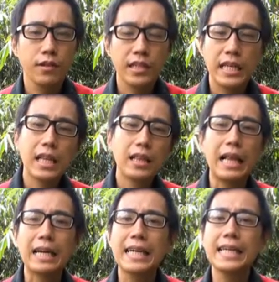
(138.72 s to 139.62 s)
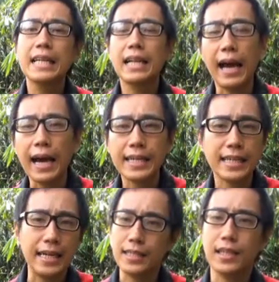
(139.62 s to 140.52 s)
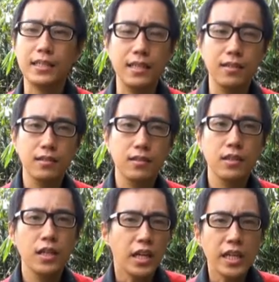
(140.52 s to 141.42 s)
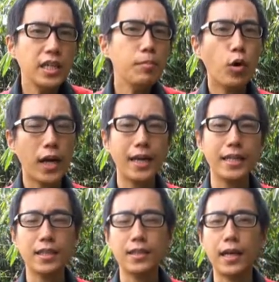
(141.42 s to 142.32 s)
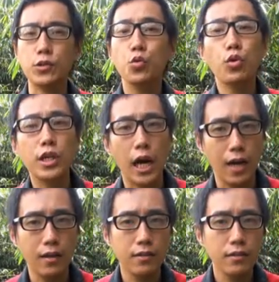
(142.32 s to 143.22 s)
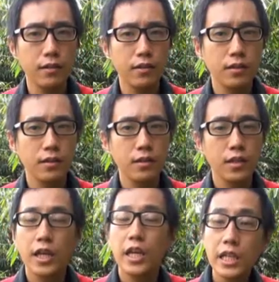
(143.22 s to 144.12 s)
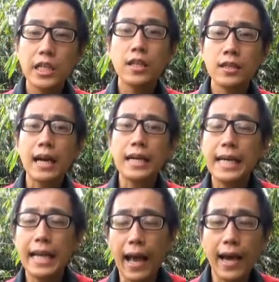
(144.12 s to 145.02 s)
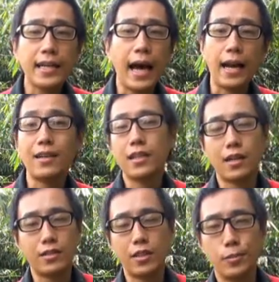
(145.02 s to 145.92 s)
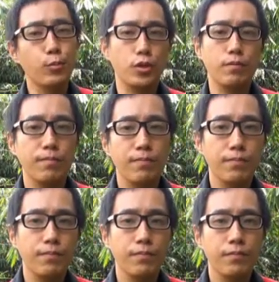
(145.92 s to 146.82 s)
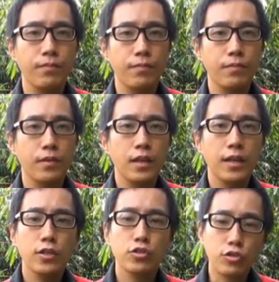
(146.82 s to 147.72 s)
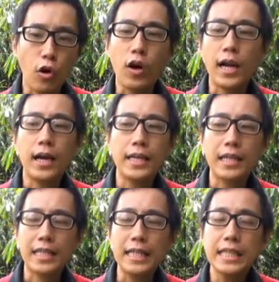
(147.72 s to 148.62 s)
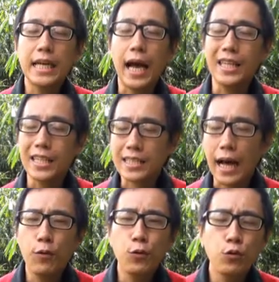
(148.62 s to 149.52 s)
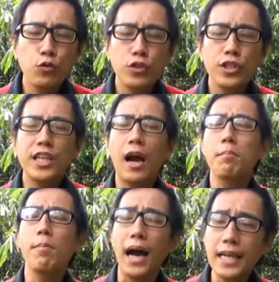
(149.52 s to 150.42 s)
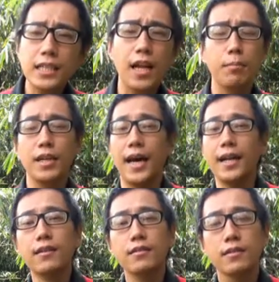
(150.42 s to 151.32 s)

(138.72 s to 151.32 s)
Kita telah kehilangan karakternya. Ini bukan hanya tentang surga. Ini tentang kehilangan karakter tersebut. Seseorang yang tadinya hanya tahu yang baik dan benar